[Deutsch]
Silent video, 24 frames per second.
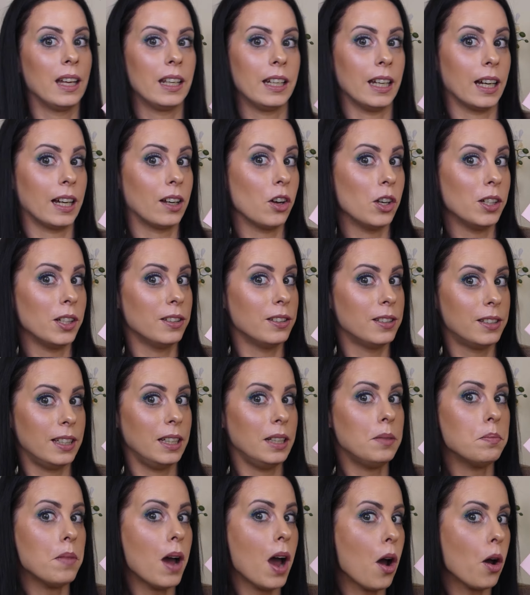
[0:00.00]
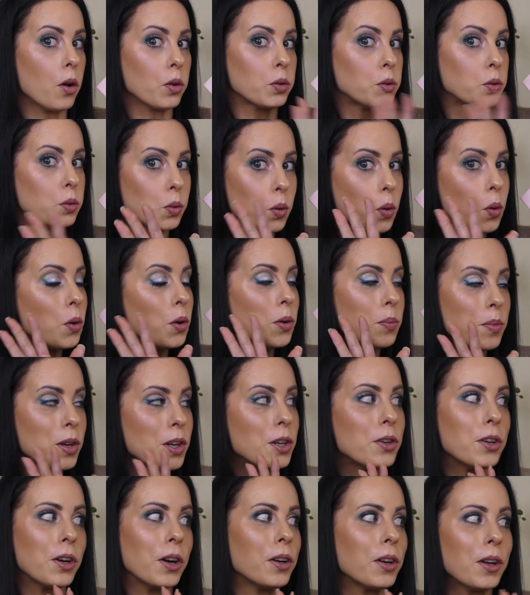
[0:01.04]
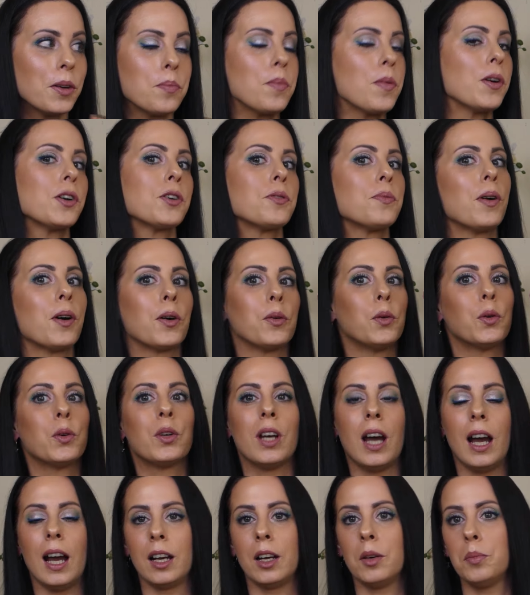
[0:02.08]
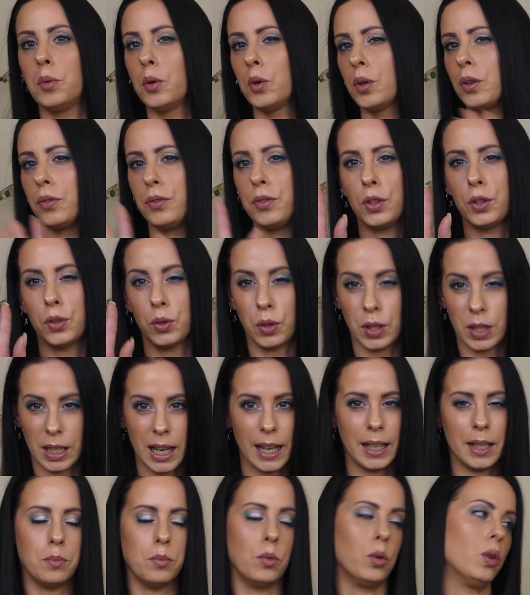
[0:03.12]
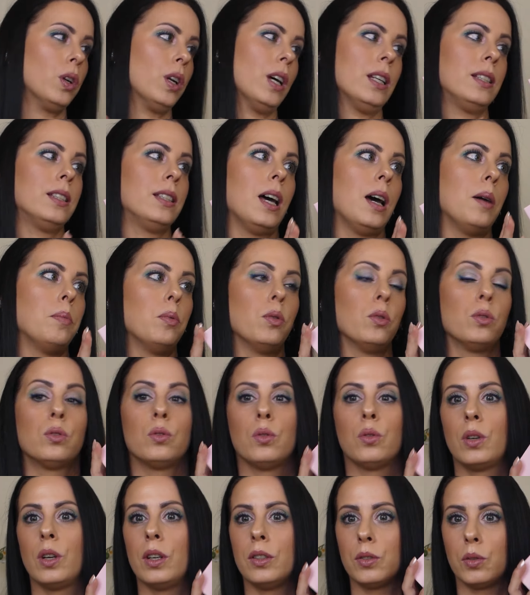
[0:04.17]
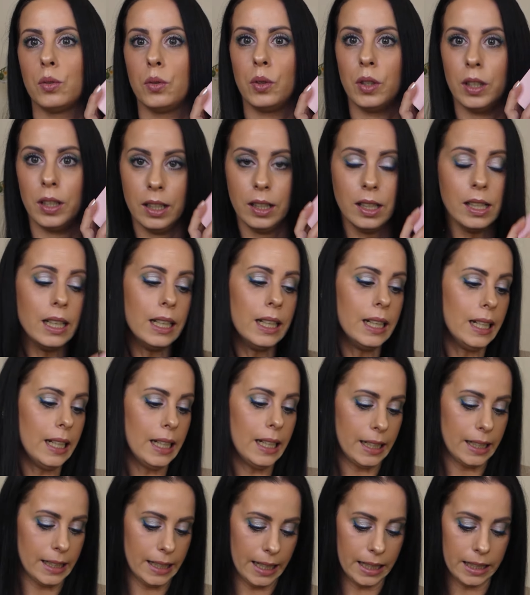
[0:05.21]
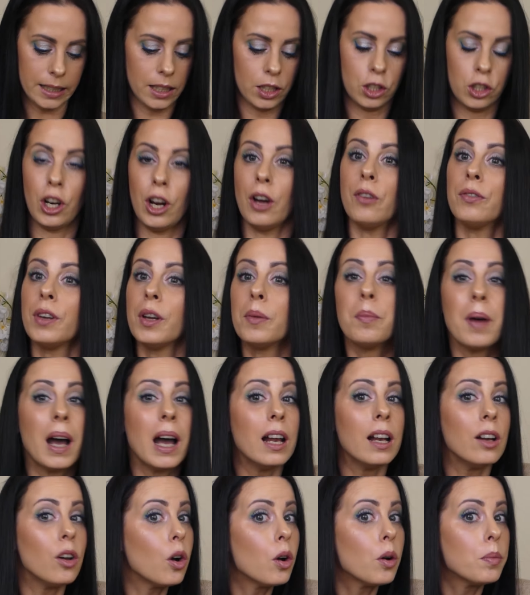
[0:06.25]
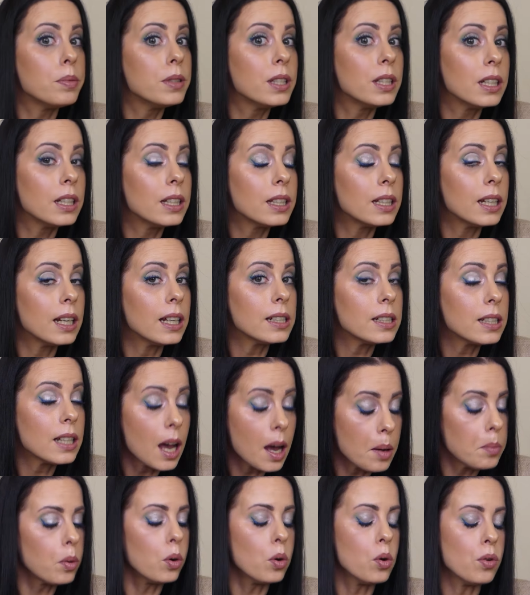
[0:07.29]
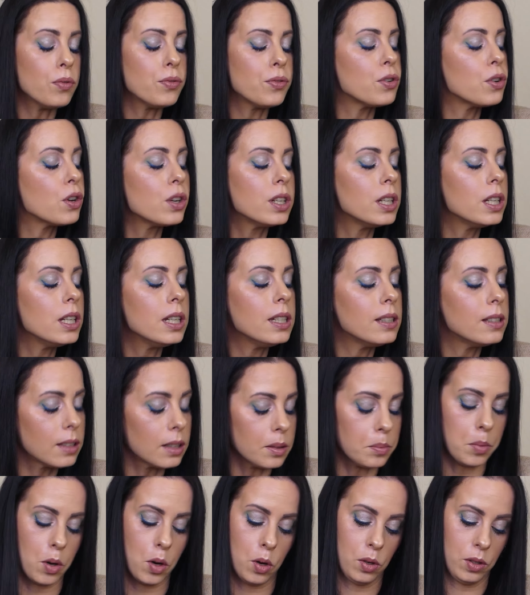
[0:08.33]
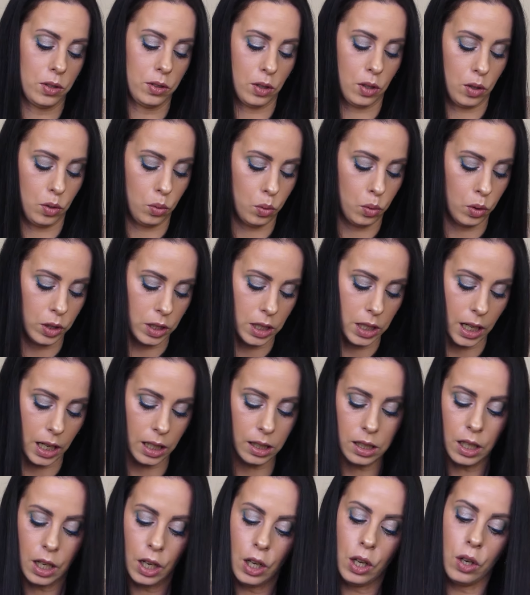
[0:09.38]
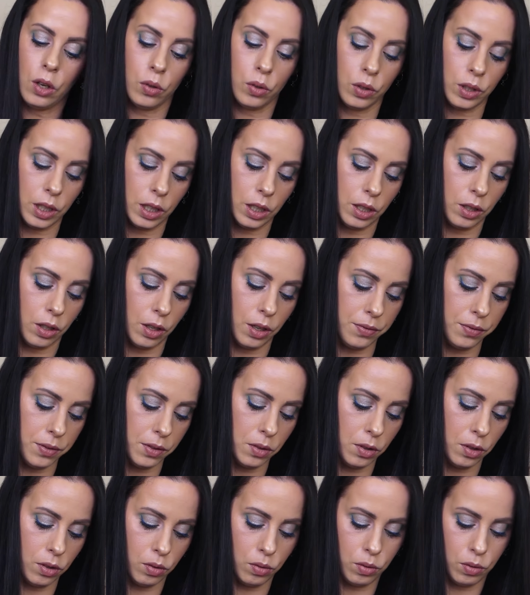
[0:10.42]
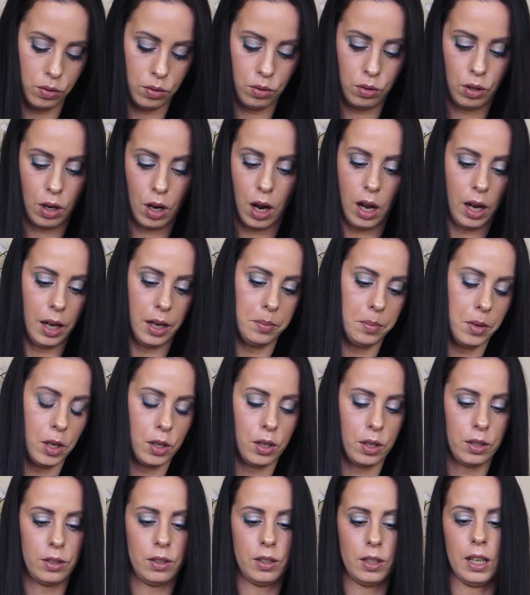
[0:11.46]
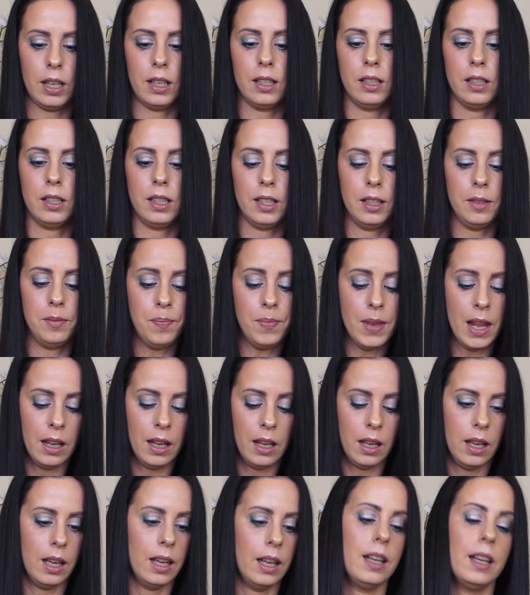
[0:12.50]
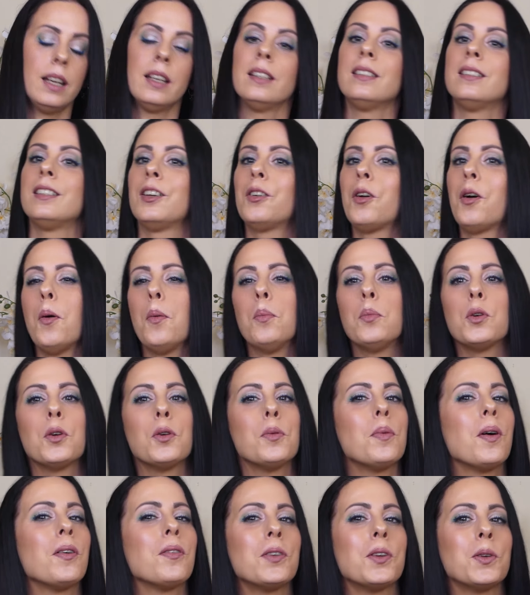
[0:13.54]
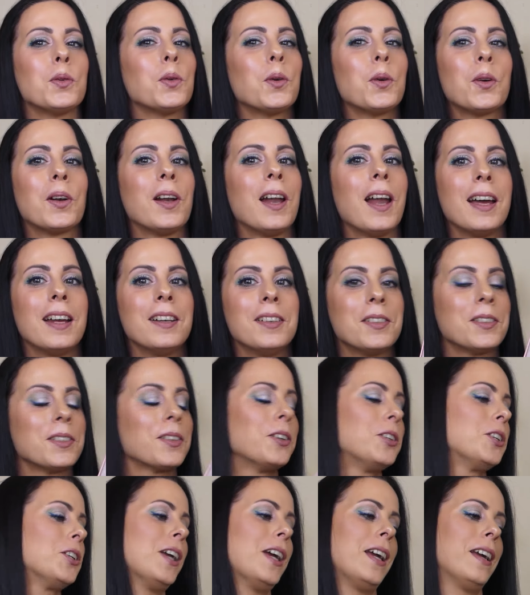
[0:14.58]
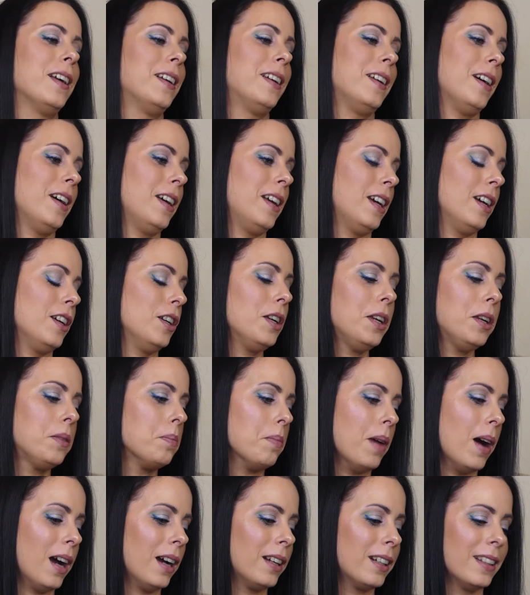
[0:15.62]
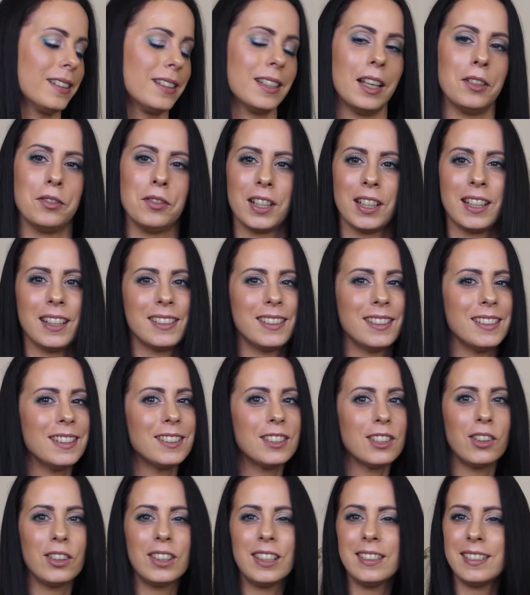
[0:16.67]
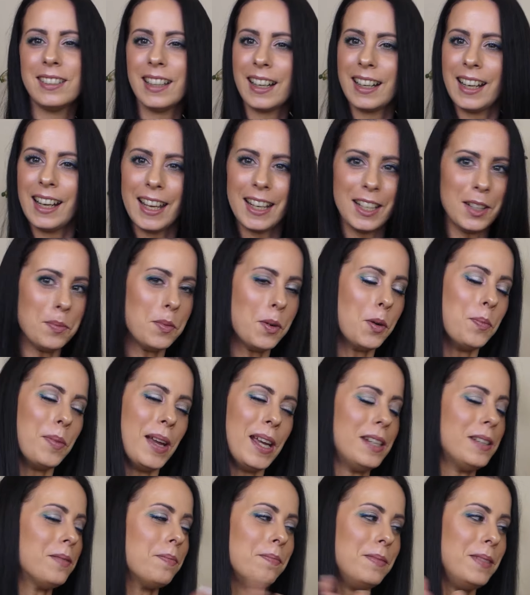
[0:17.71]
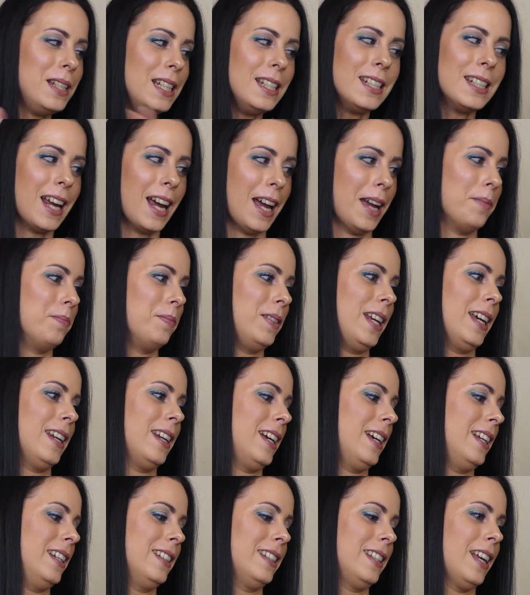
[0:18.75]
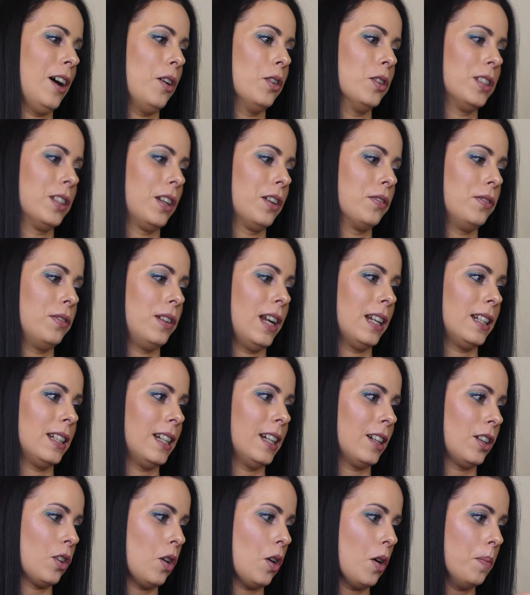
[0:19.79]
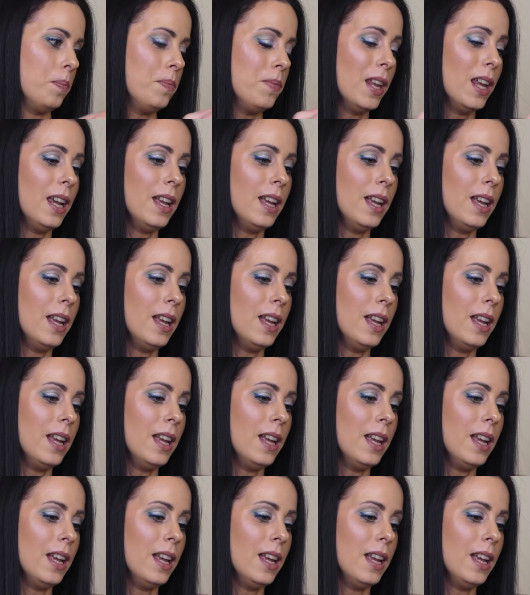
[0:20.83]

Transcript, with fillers: Da kann, sieht man auch so im Internet manchmal gute Angebote für so drei Monats-Abos oder so. Ne? Jetzt schauen wir mal, ob sich das Abo für diese Box gelohnt hat. Und ich öffne uns hier einmal das Deckelchen. Äh, sie kommt immer wie so ein kleines Geschenk daher. Ich mag das einfach. Das ist so dieser kleine Moment Me-Time, der da ins Hause geflattert kommt.